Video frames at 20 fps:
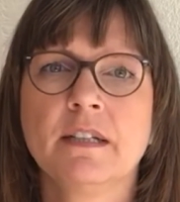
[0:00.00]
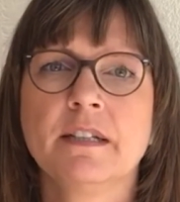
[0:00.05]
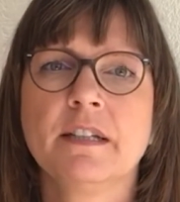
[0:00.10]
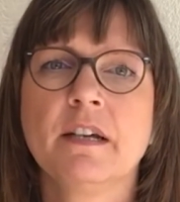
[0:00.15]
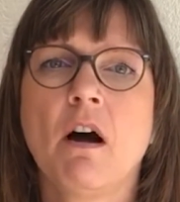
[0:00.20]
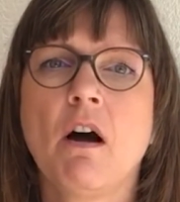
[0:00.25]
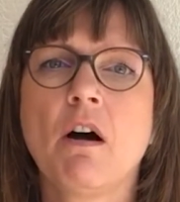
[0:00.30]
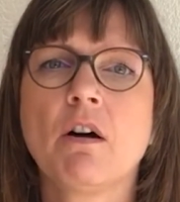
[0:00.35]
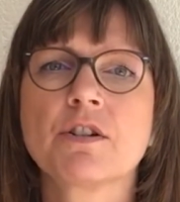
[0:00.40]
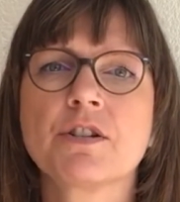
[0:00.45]
Die
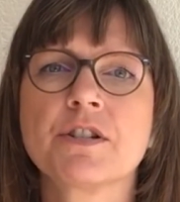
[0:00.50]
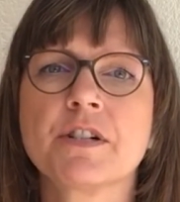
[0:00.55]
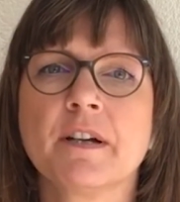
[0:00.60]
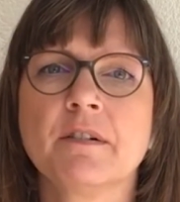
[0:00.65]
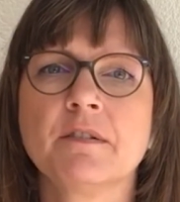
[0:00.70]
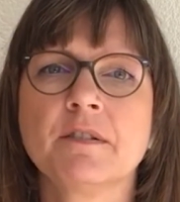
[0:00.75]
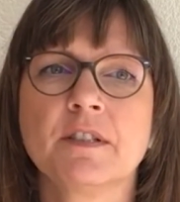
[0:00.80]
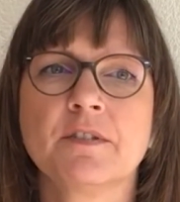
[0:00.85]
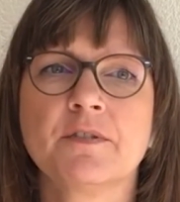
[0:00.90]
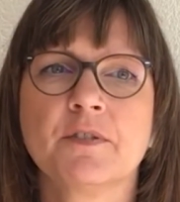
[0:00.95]

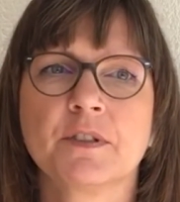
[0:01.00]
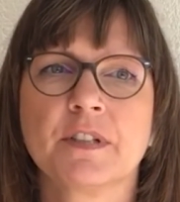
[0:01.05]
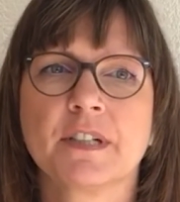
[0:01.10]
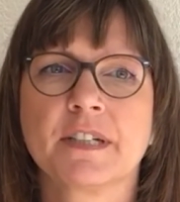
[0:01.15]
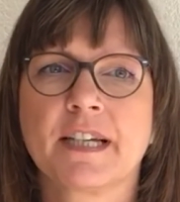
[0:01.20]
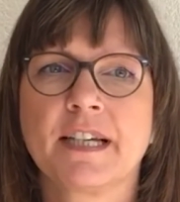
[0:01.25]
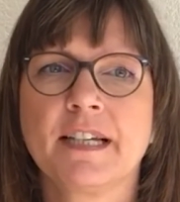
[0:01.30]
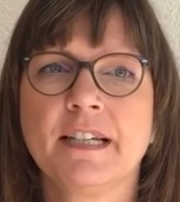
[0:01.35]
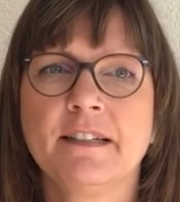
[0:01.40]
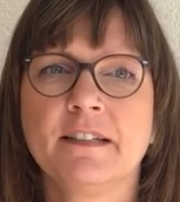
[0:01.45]
Angestellten der
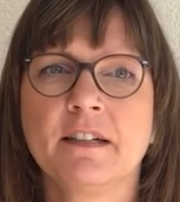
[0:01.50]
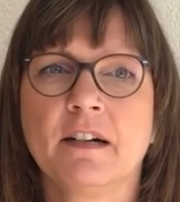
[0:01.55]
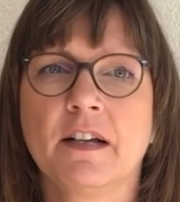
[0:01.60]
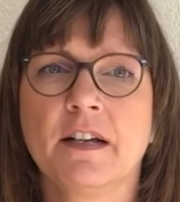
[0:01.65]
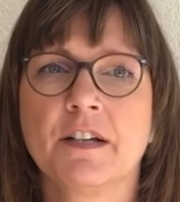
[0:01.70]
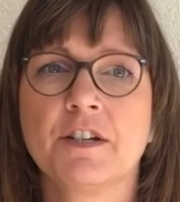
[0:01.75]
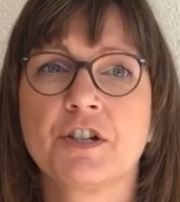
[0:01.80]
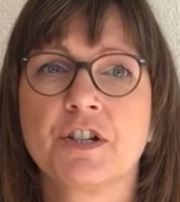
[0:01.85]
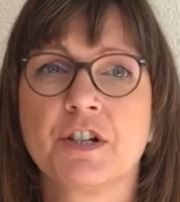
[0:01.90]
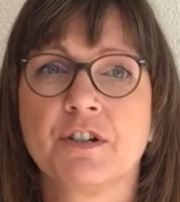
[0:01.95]
Kita
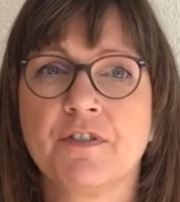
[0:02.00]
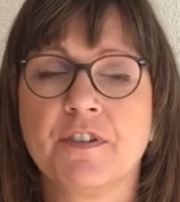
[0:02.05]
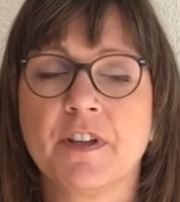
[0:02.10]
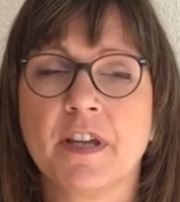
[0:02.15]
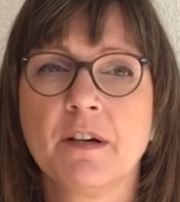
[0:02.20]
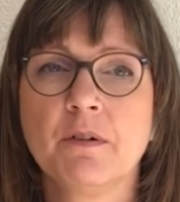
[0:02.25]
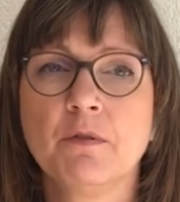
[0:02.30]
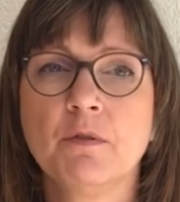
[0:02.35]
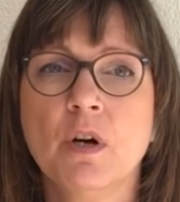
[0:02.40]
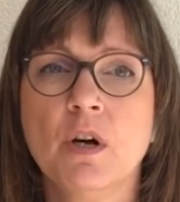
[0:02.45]
leisten
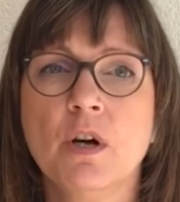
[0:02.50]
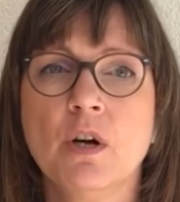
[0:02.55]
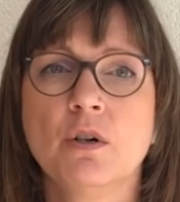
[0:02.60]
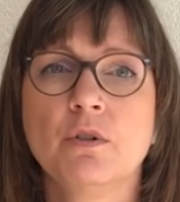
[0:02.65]
viel